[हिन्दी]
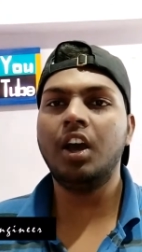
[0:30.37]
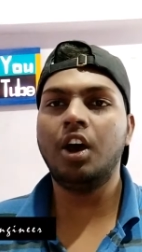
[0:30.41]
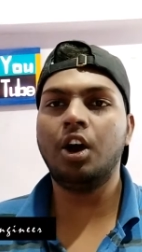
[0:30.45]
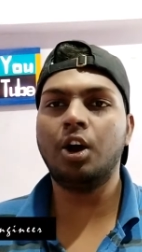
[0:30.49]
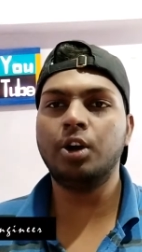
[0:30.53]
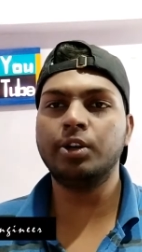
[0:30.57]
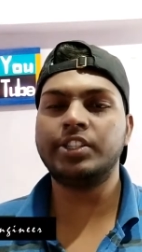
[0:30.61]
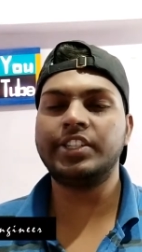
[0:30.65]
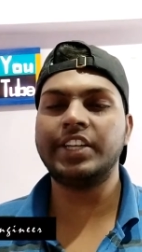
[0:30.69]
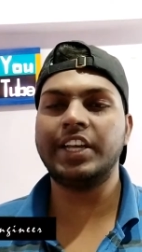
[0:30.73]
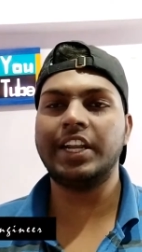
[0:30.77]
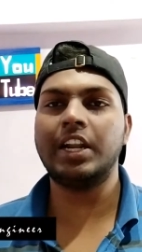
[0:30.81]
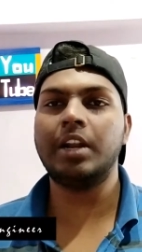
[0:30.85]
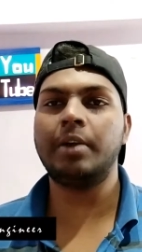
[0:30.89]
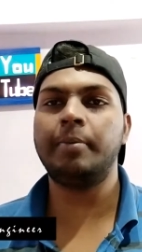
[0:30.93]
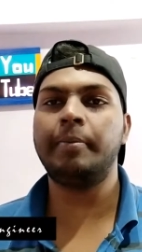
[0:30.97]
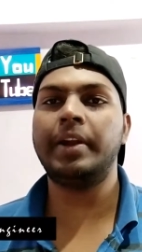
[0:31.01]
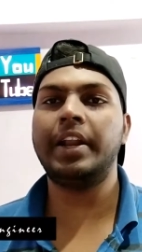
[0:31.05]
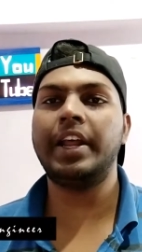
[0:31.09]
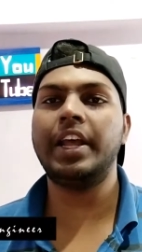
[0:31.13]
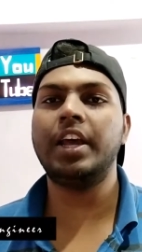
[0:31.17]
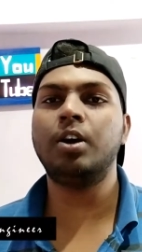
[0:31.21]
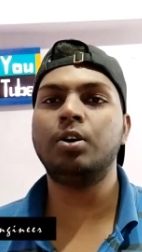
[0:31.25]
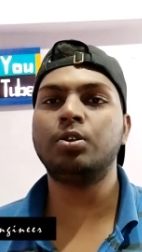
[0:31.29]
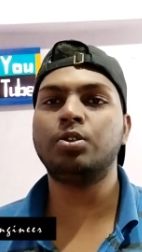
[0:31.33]
और चैनल
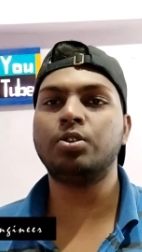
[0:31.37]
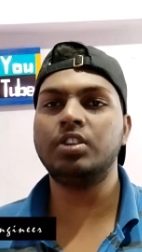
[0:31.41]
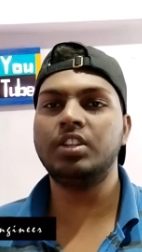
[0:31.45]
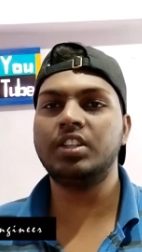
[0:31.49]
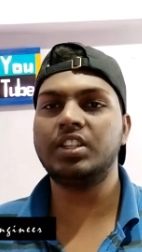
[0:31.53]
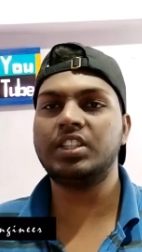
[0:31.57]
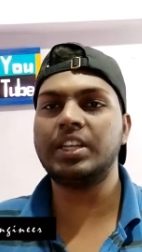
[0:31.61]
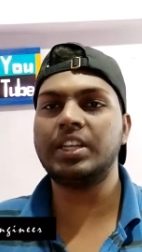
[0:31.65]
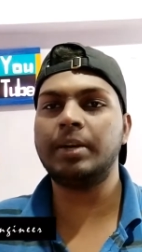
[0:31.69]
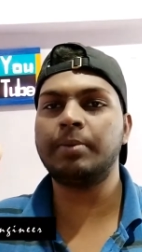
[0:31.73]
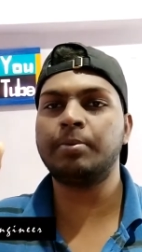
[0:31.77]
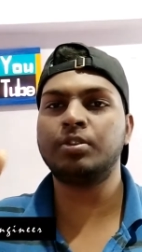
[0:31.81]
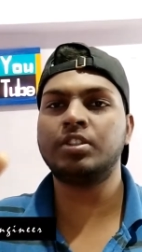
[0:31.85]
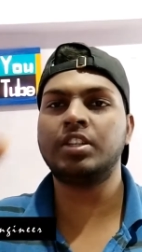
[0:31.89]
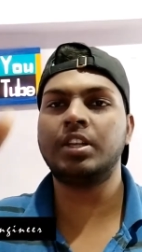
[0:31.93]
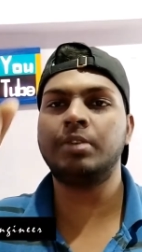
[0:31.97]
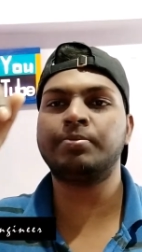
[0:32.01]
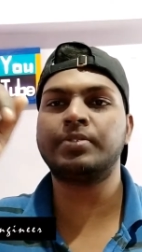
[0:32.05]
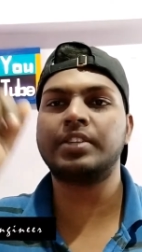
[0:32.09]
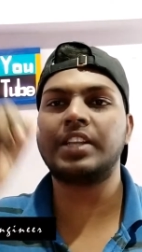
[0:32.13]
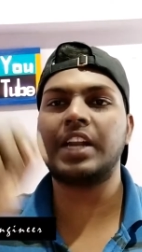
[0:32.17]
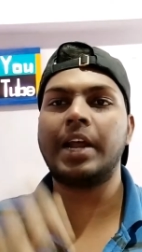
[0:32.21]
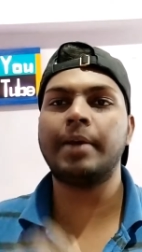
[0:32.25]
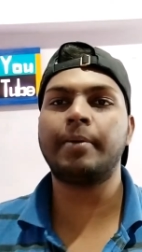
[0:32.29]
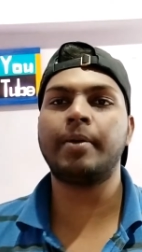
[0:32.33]
नए हो तो नीचे आपको
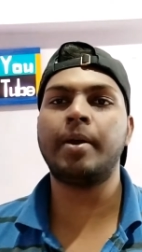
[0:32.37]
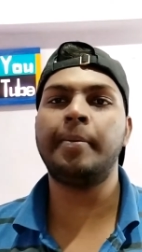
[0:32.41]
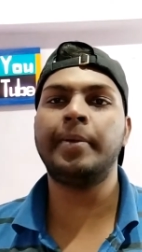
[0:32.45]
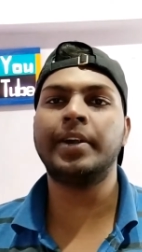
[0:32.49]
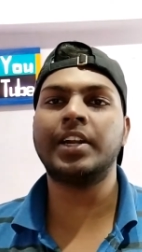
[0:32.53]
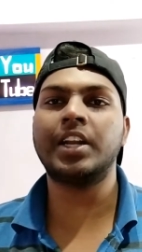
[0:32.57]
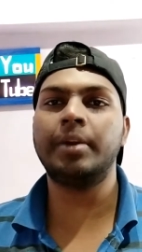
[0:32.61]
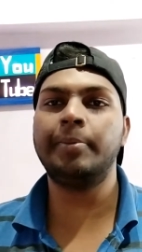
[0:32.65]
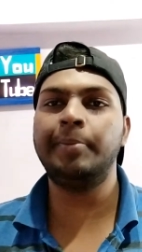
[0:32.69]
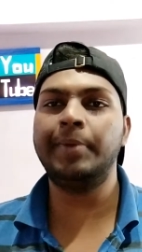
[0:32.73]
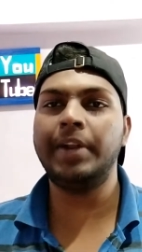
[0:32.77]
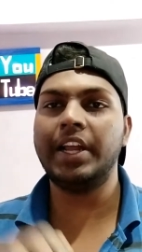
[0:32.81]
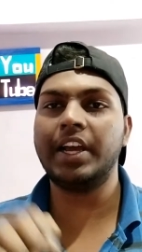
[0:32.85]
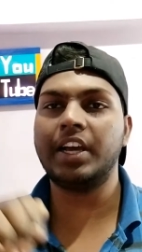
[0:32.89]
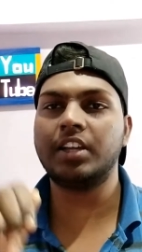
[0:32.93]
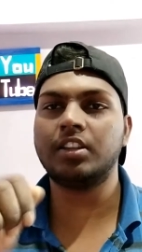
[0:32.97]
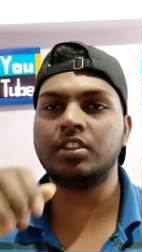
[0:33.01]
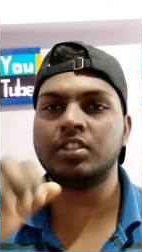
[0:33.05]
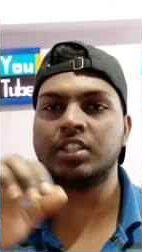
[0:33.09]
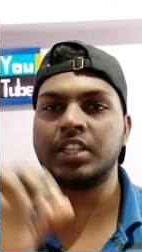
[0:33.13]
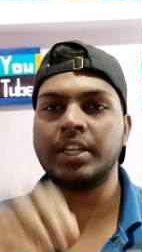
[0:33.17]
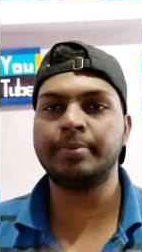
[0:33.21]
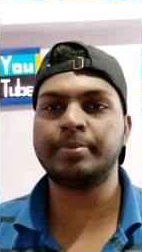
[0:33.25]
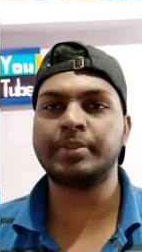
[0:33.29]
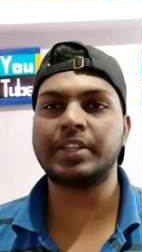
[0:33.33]
सब्सक्राइब का बटन मिलेगा तो
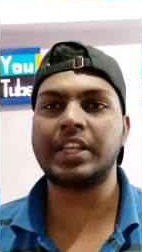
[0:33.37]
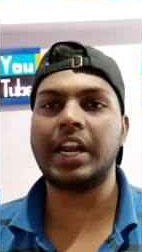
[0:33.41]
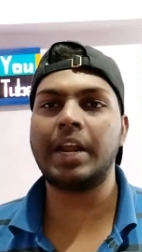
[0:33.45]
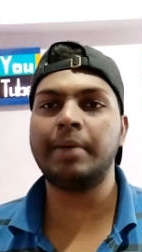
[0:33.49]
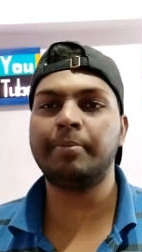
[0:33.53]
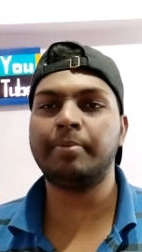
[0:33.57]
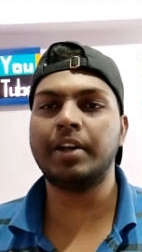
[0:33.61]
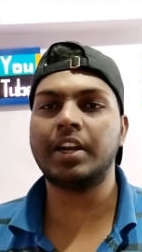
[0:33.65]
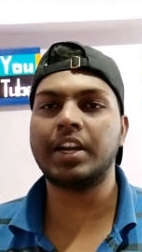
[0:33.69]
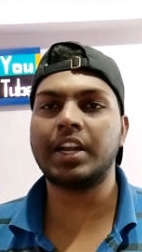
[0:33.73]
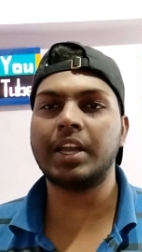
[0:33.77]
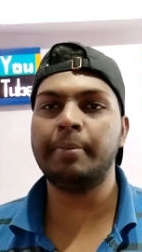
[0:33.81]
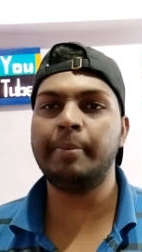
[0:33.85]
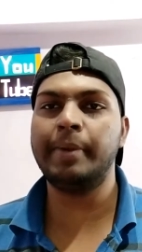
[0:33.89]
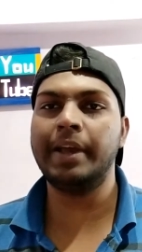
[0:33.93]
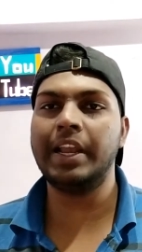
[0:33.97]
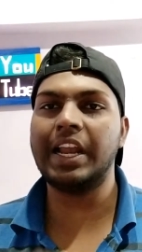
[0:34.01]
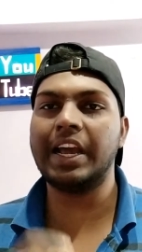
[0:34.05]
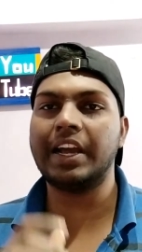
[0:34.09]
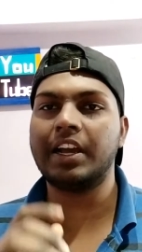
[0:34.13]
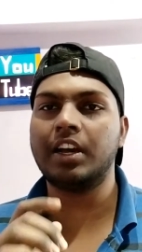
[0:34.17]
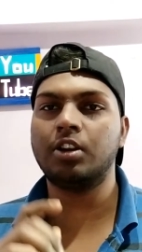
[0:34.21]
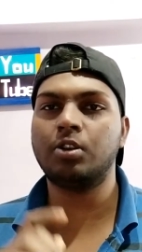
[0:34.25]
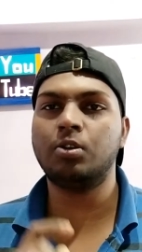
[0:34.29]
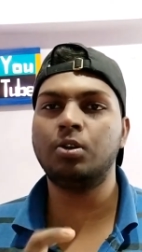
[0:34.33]
सब्सक्राइब करके
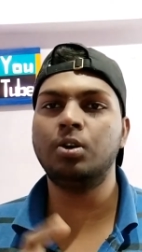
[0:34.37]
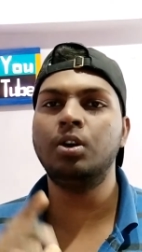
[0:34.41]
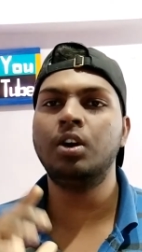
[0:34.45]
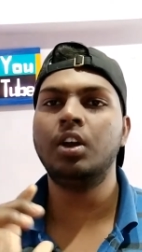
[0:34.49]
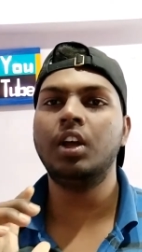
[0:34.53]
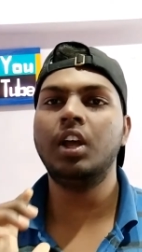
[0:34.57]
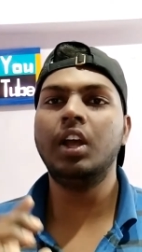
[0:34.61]
बेलाइकन को